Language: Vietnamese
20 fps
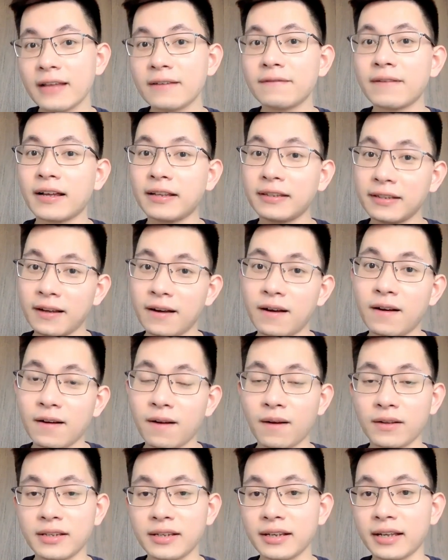Và nhờ
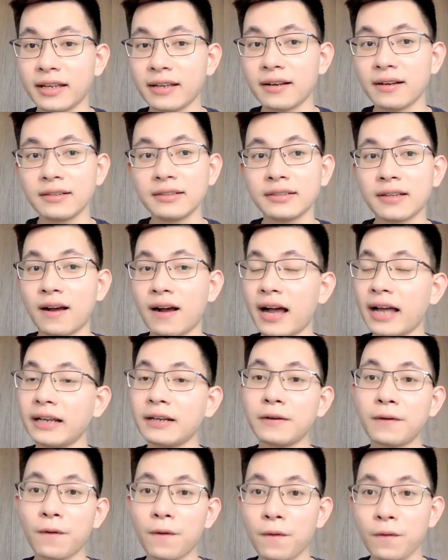có những cái cơn gió hanh
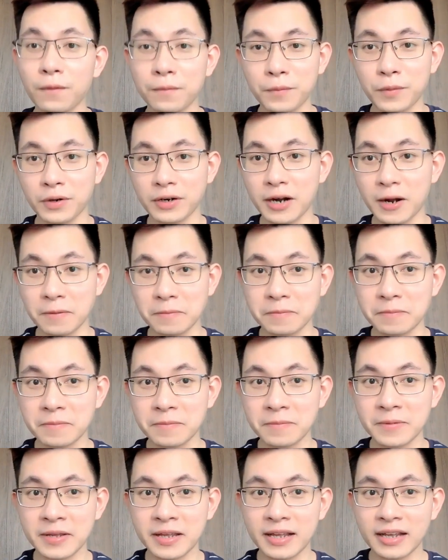khô của mùa đông
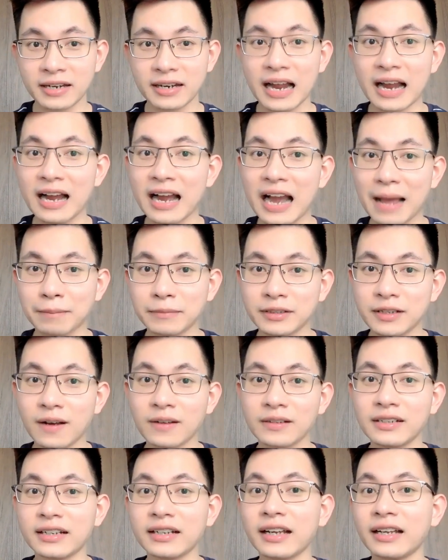đã làm cho
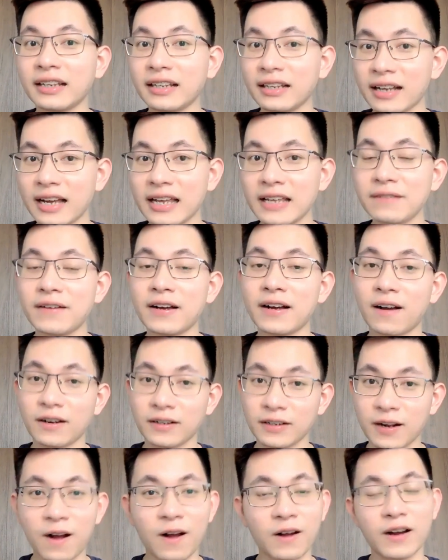những cành cây và ngọn
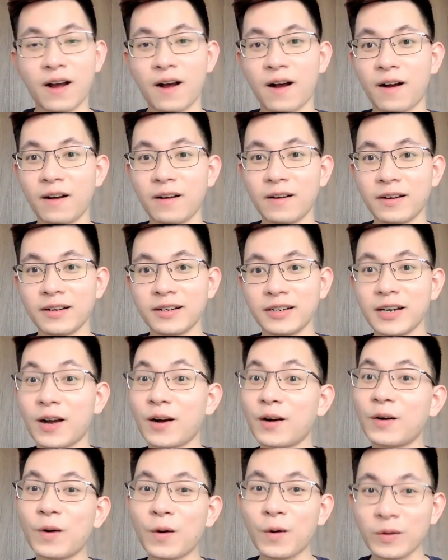cỏ đó nó
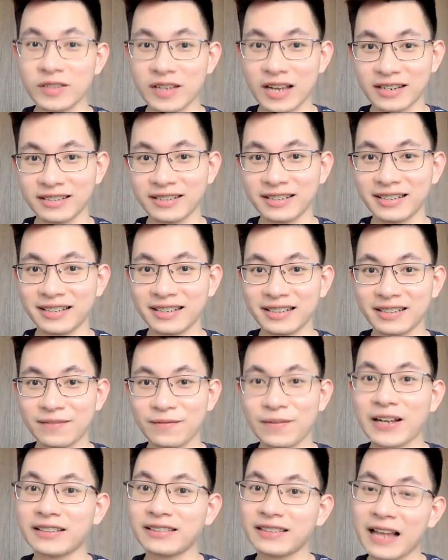khô dần
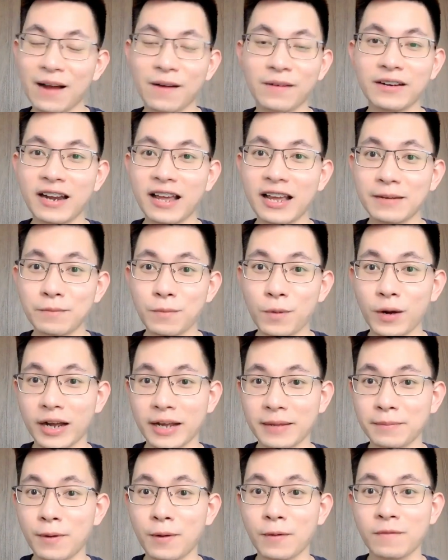và tạo nên một cái
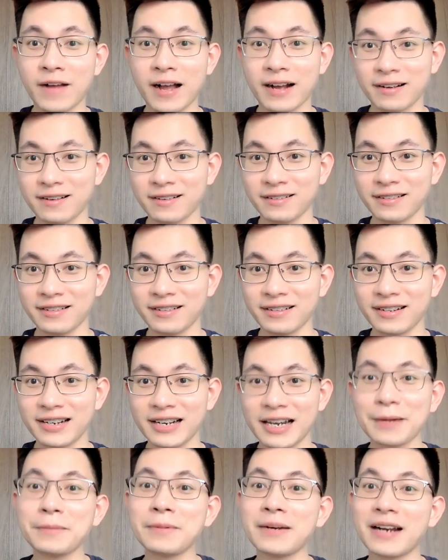màu vàng ửng
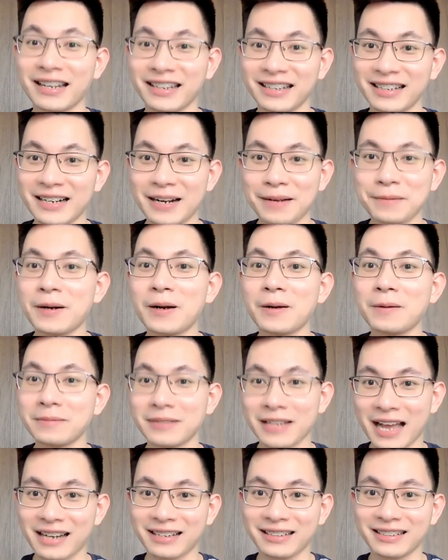lấp lánh khắp không
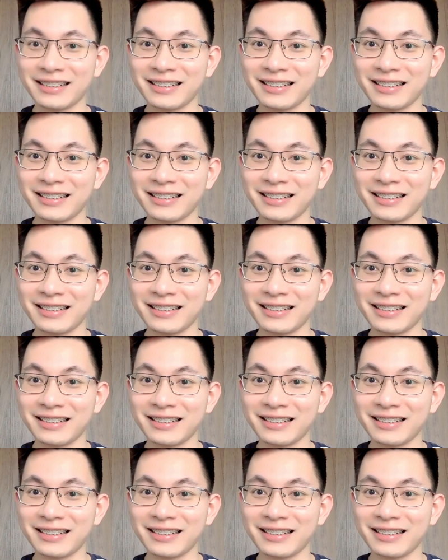gian.